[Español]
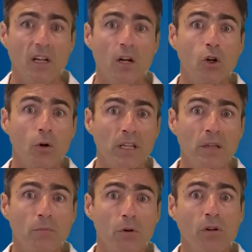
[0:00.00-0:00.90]
Lo
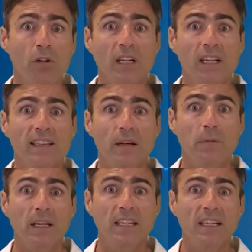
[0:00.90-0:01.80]
mismo que
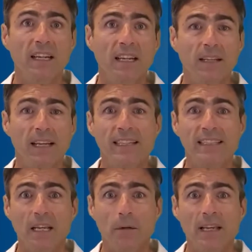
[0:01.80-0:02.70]
también eh,
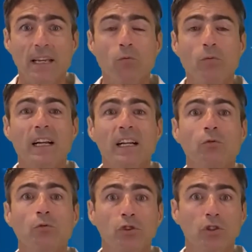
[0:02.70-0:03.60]
se ve una
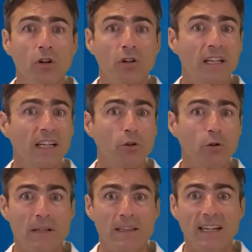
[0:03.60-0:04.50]
reducción en
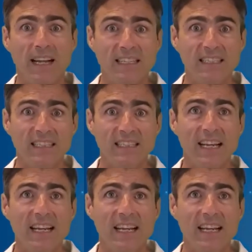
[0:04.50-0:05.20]
estos metaanálisis